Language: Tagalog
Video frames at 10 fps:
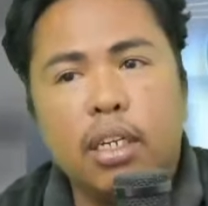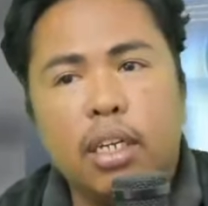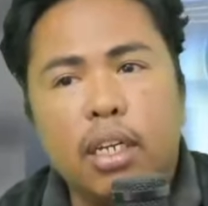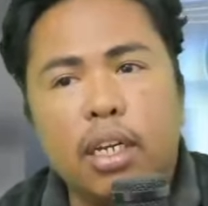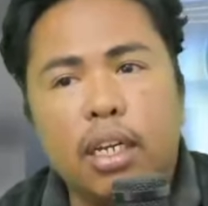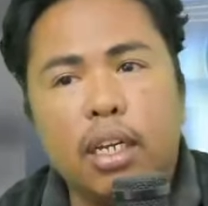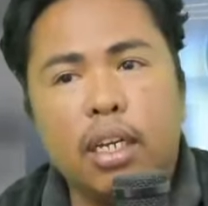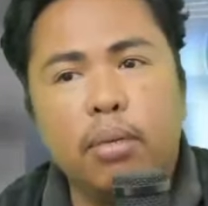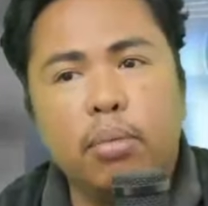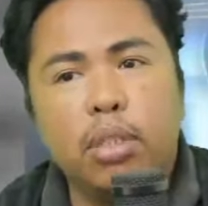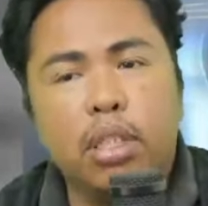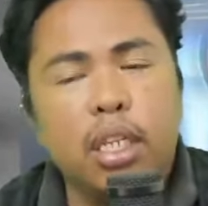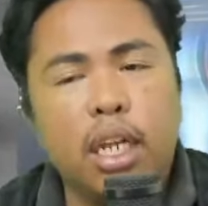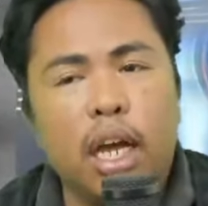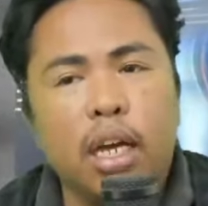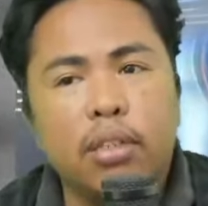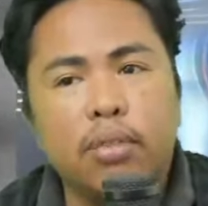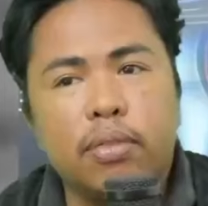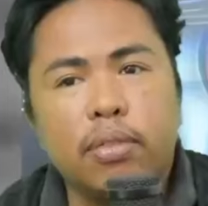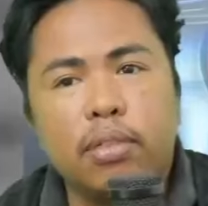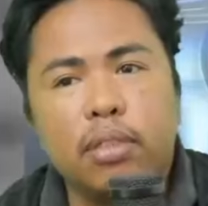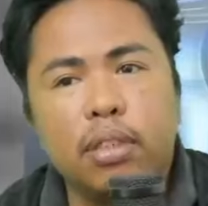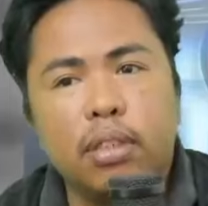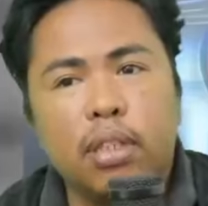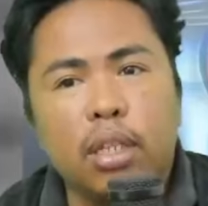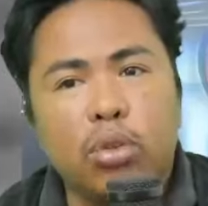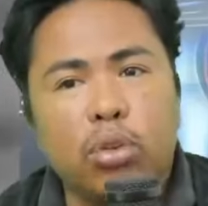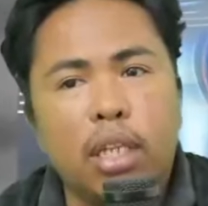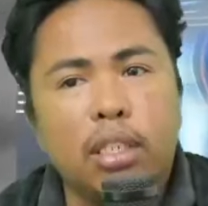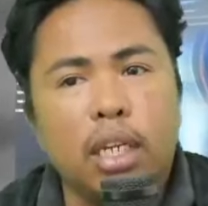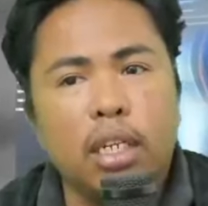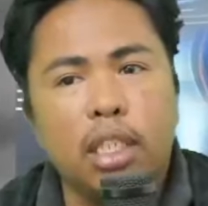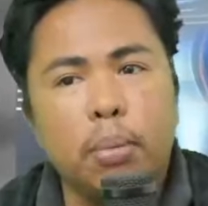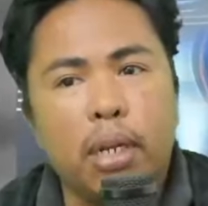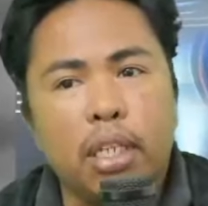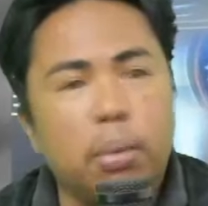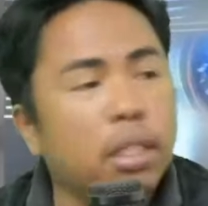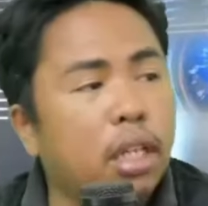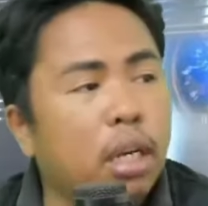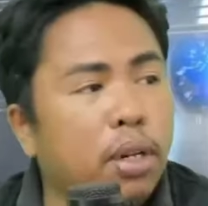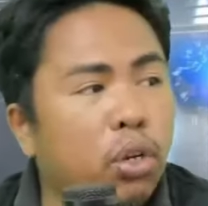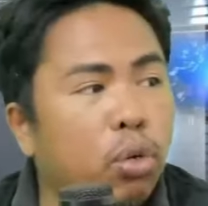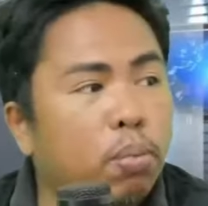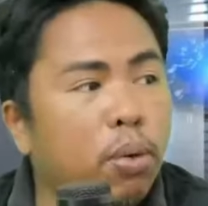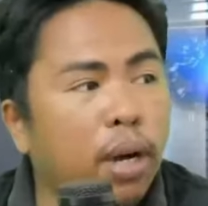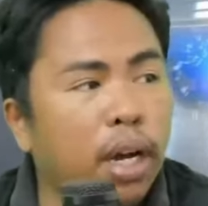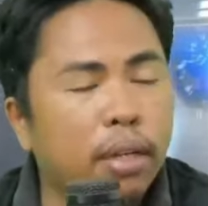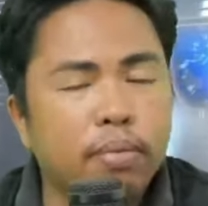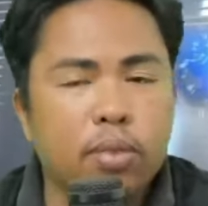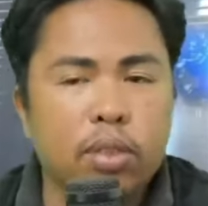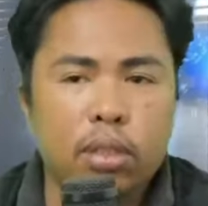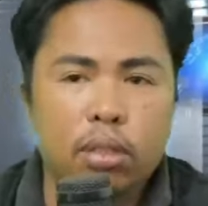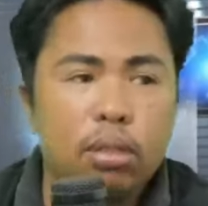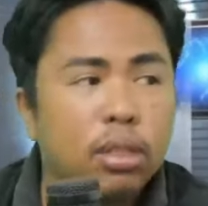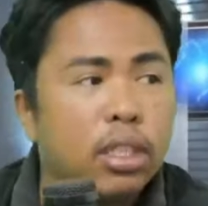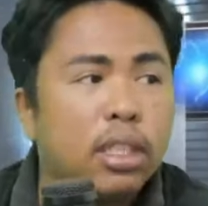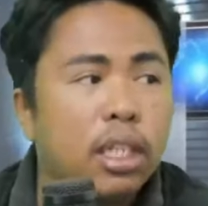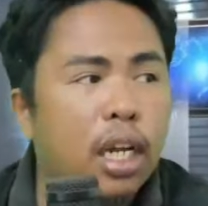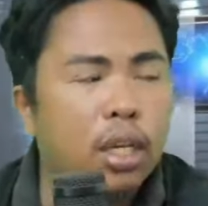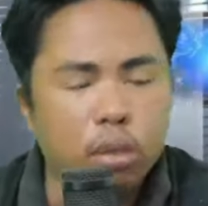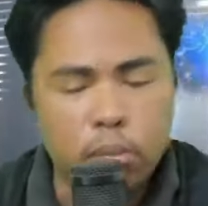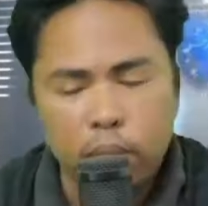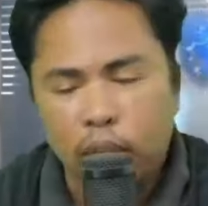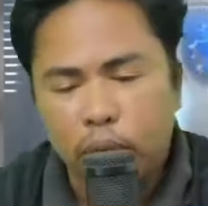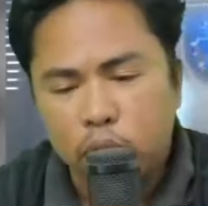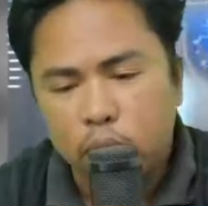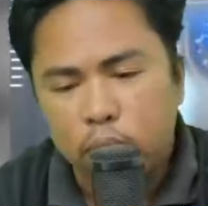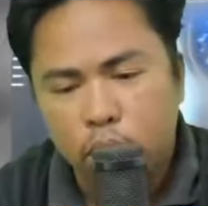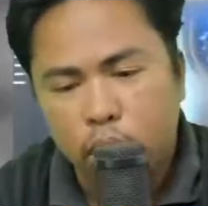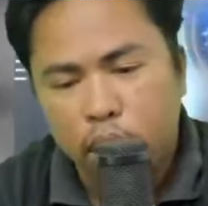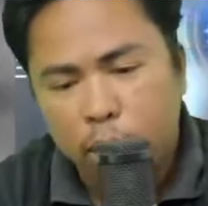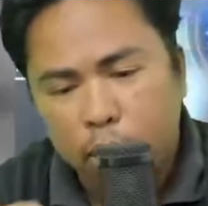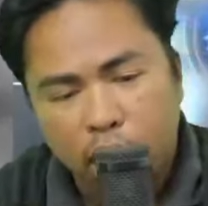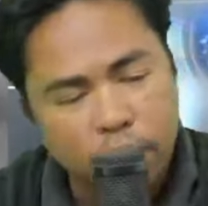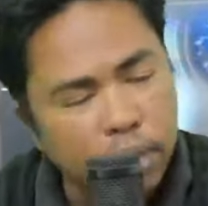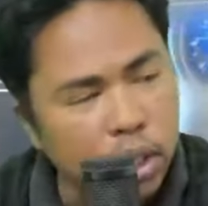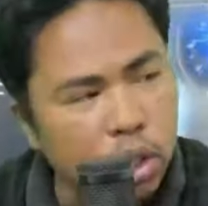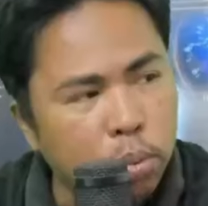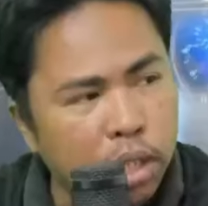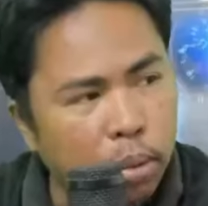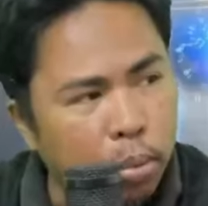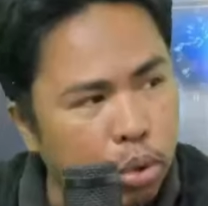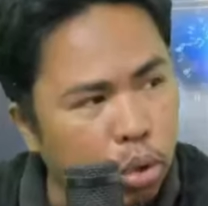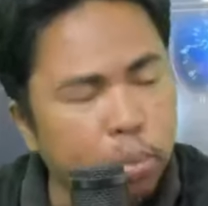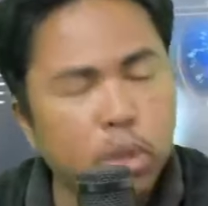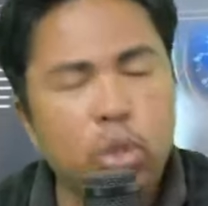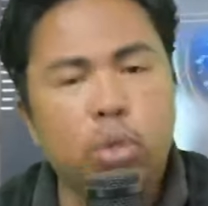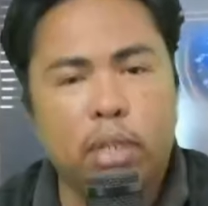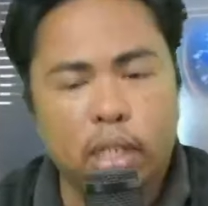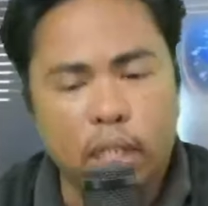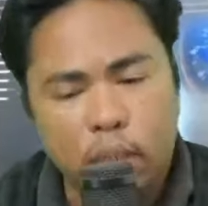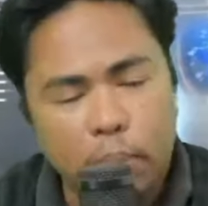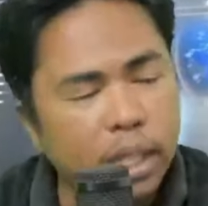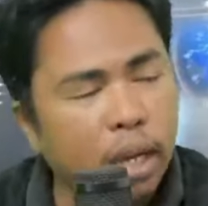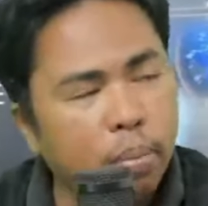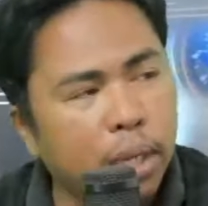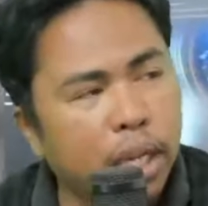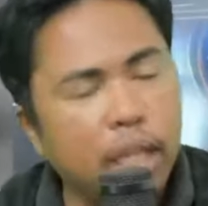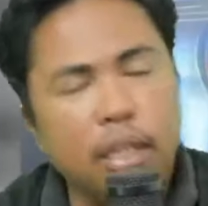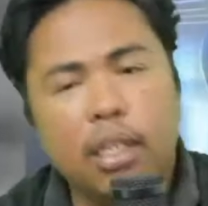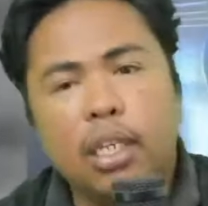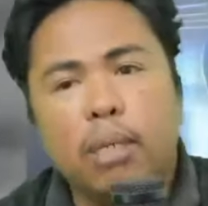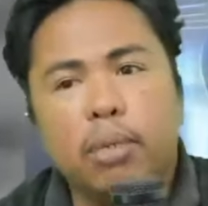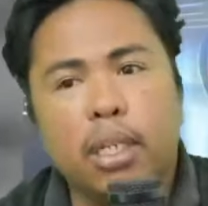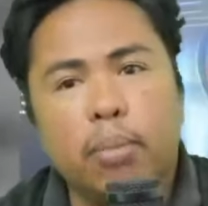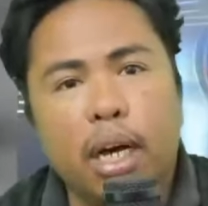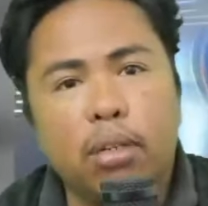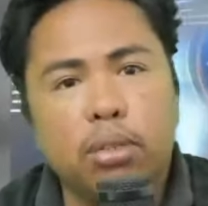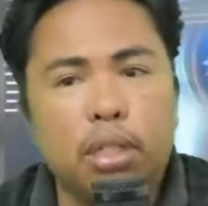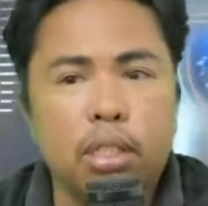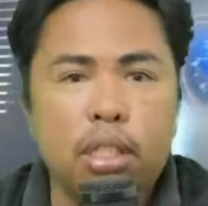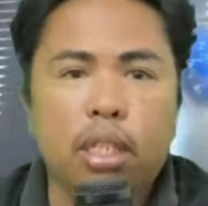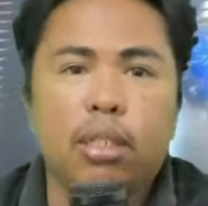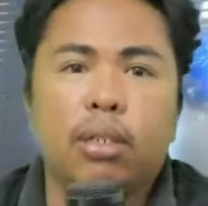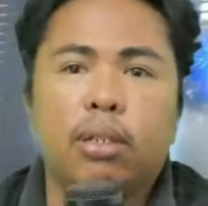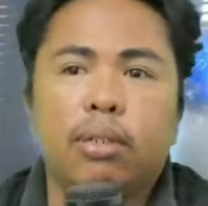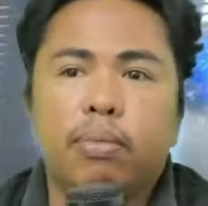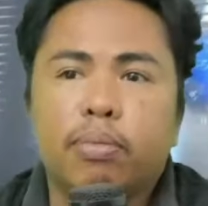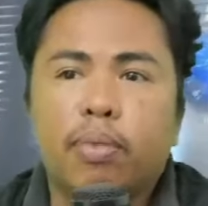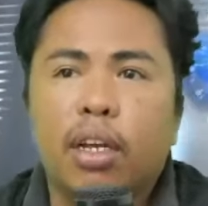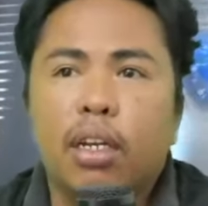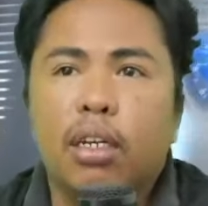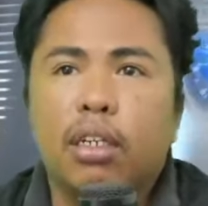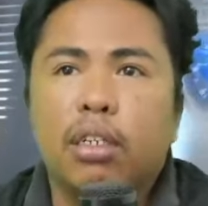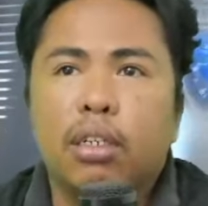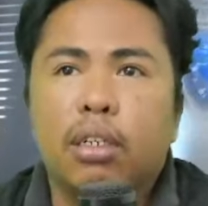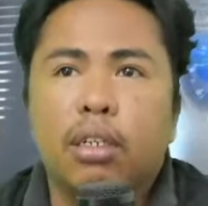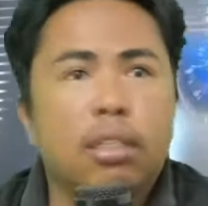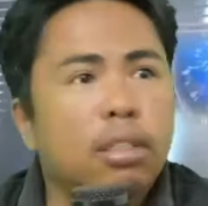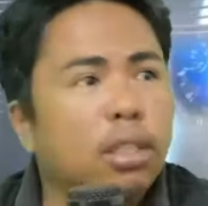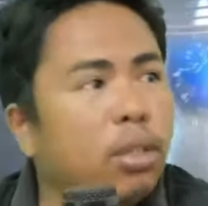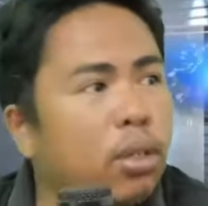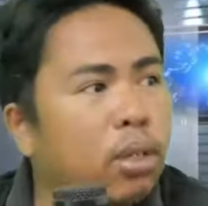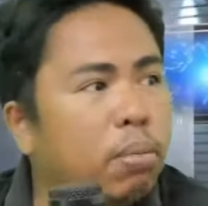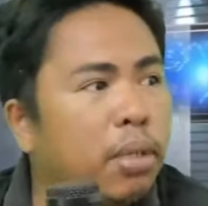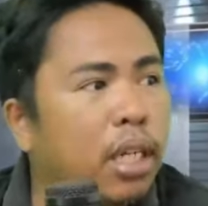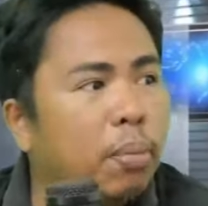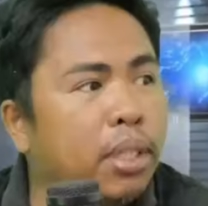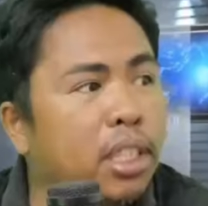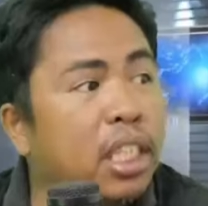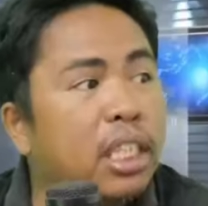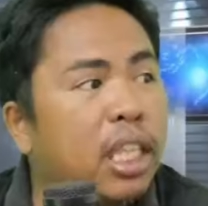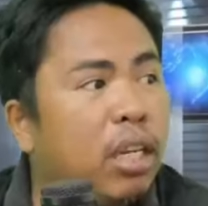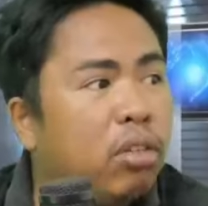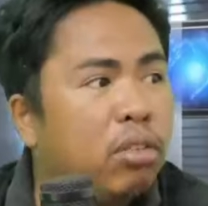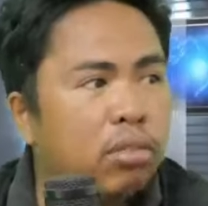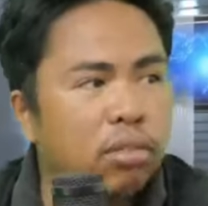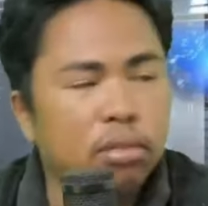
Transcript: Eh, buti na lang, natuklasan, hindi pala si Padre Darwin ang gumawa. Kundi sila yung mga yung kanya mga video, pinagpuputol-putol, pinatatagpi-tagpi, pinabago sentido. Uh, siguro may nagpresenta nun.